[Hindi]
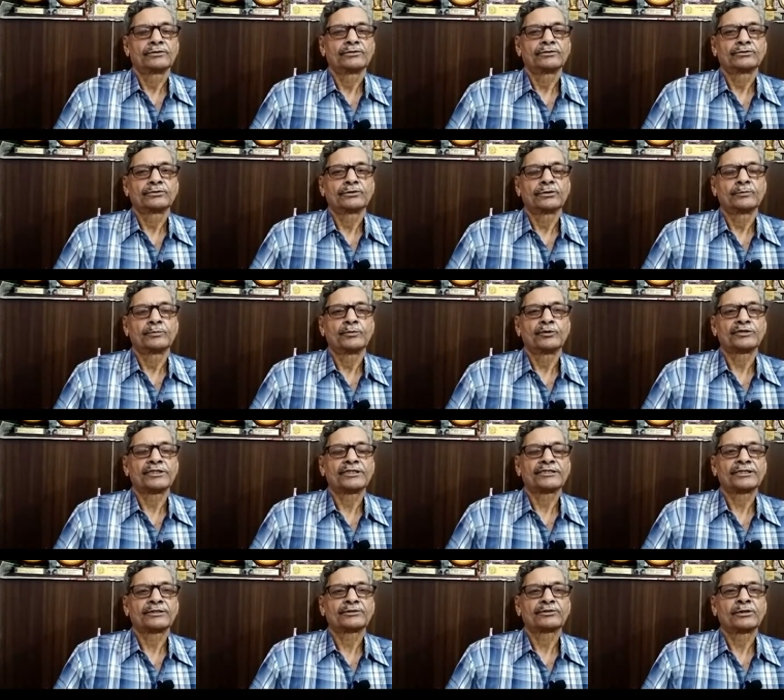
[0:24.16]
तो पोषक
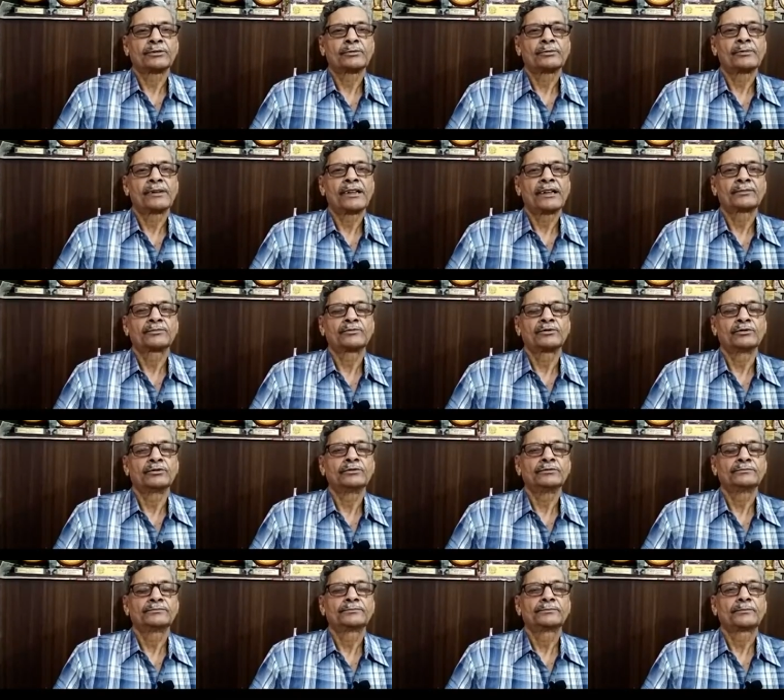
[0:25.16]
तत्वों में आपको
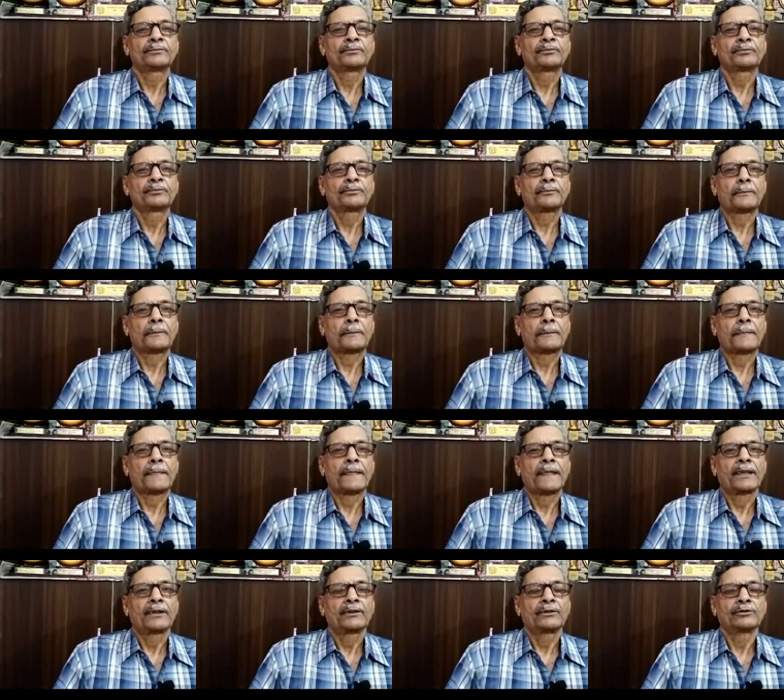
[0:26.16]

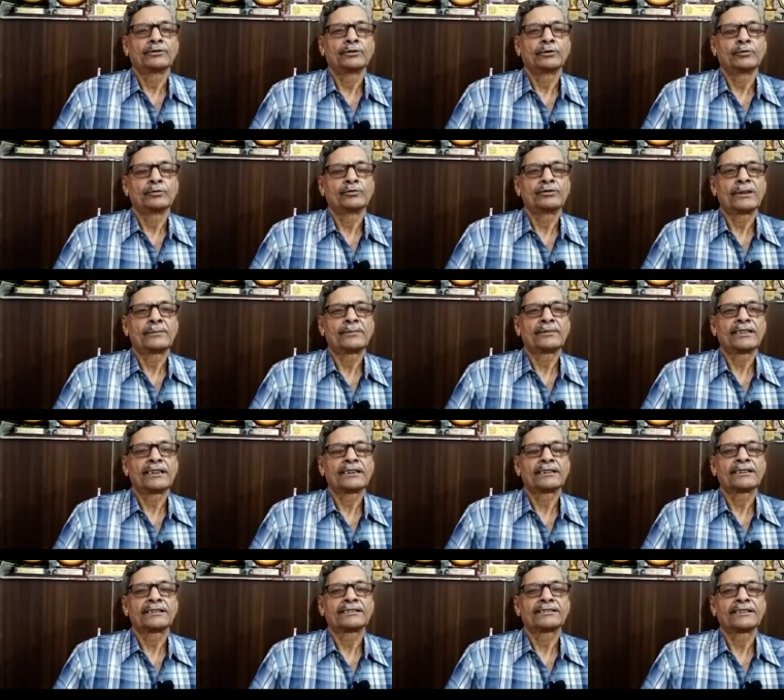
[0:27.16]
जो ऊर्जा प्रदान
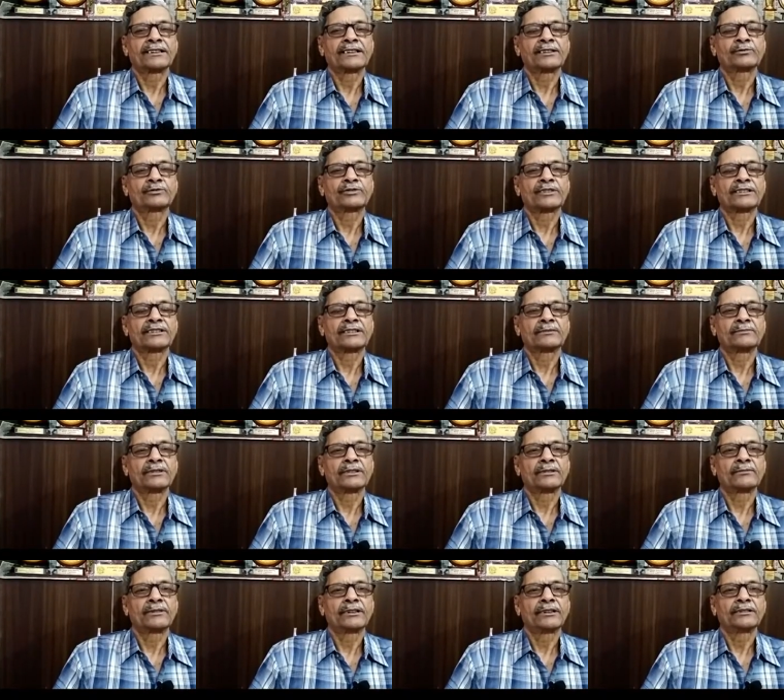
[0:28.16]
करते हैं उसके
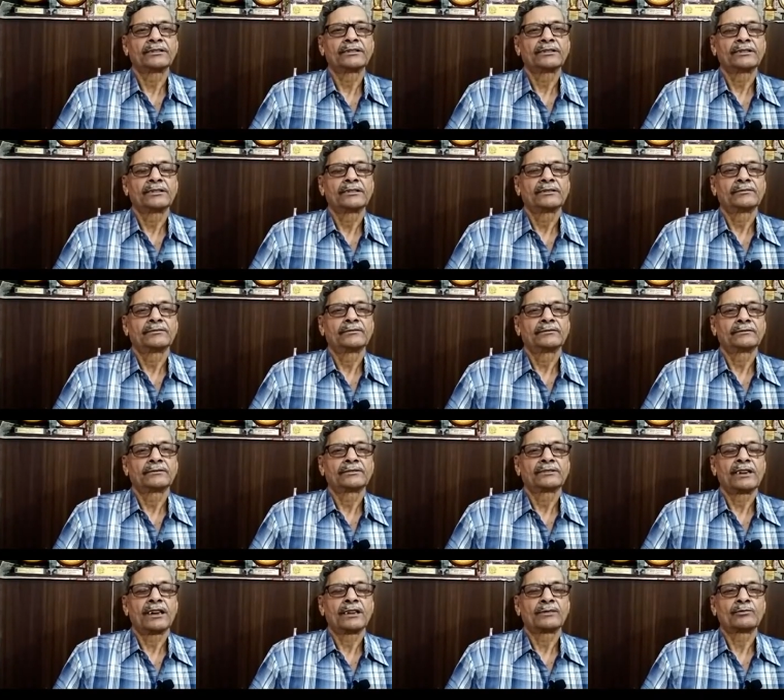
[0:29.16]
संबंध में
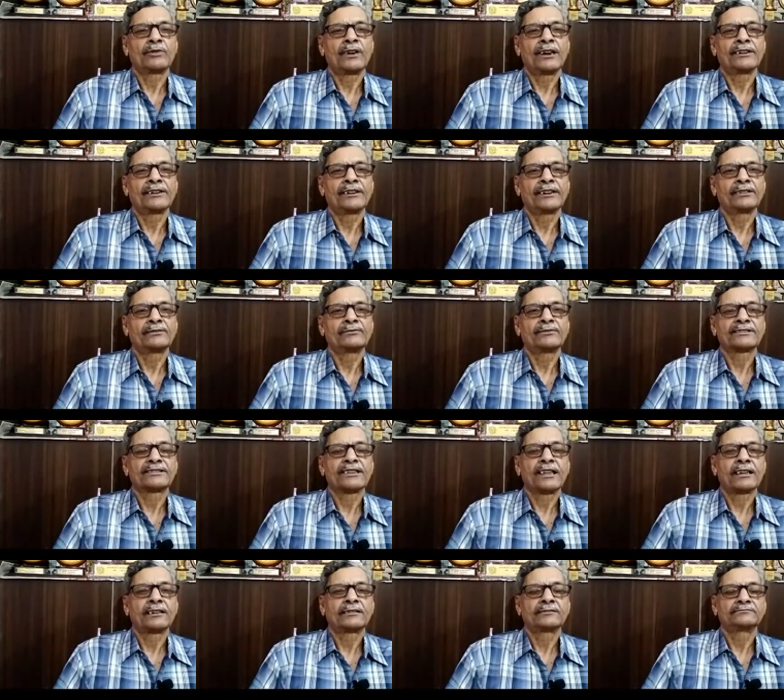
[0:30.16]
कार्बोहाइड्रेट
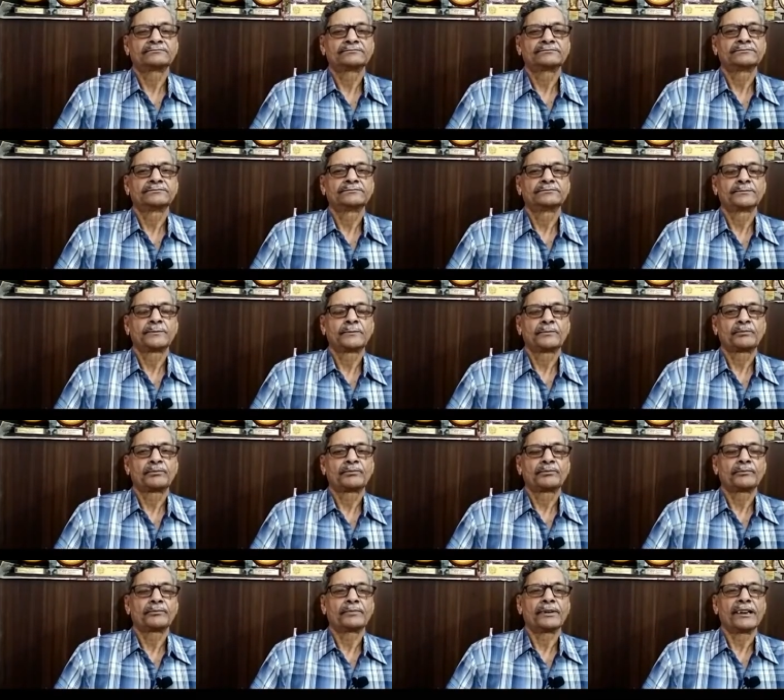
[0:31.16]
वसा
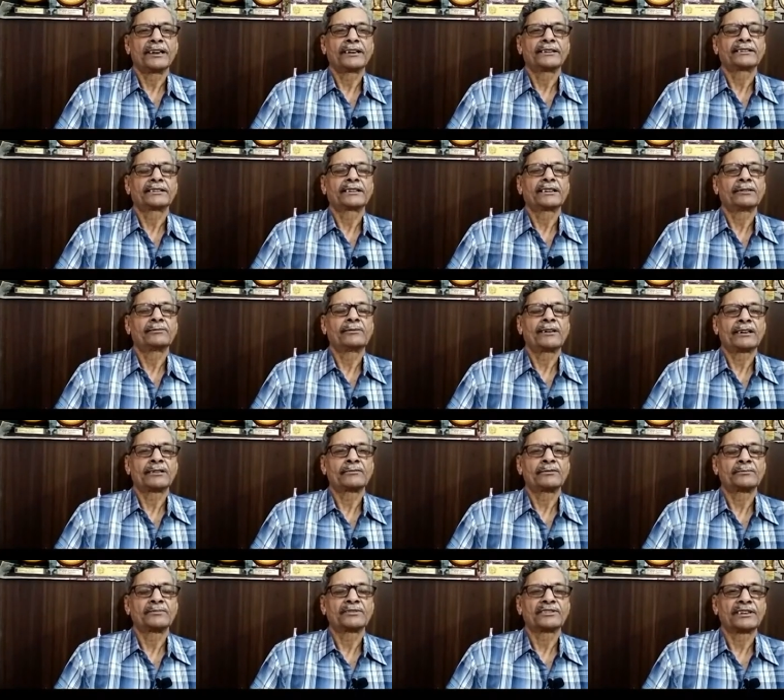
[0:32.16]
फैट के बारे
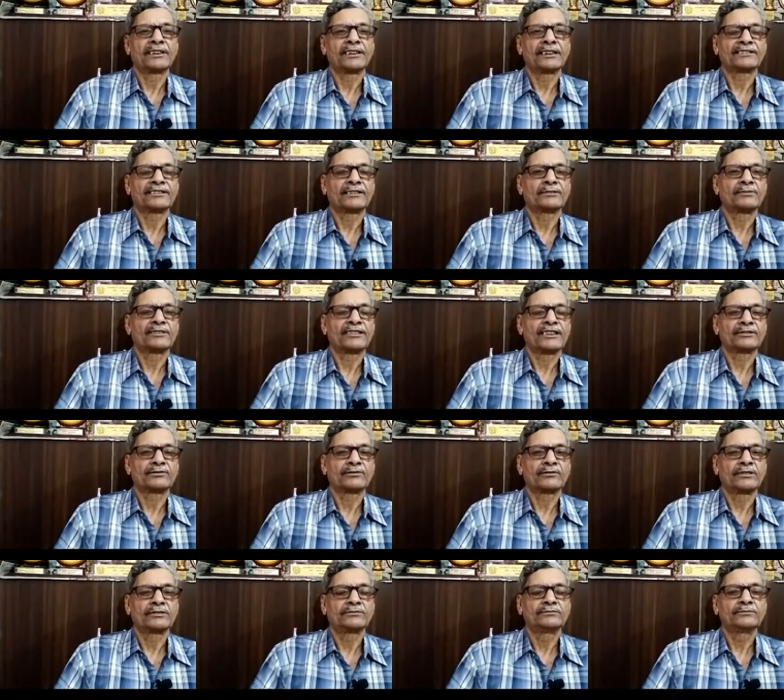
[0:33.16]
में पिछले लेक्चर में बता
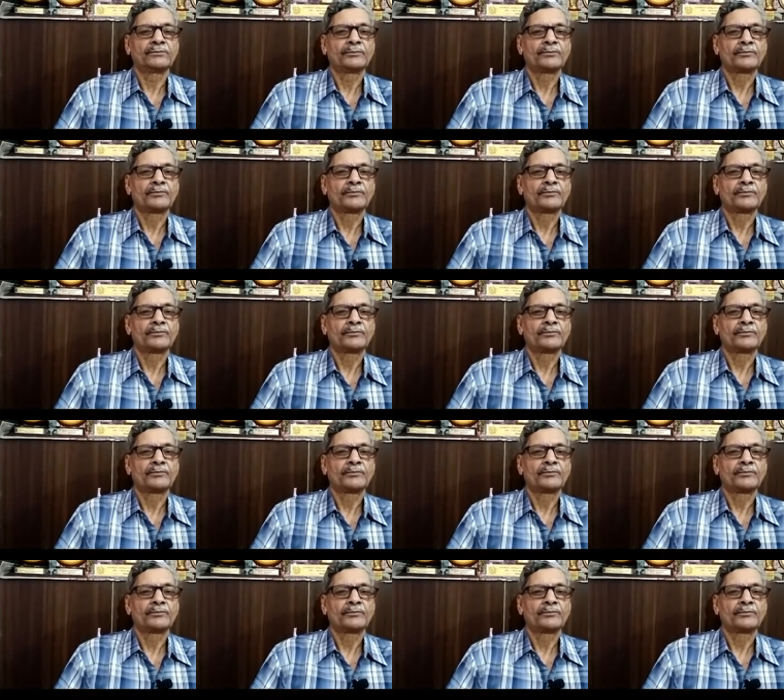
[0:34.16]
चुका हूँ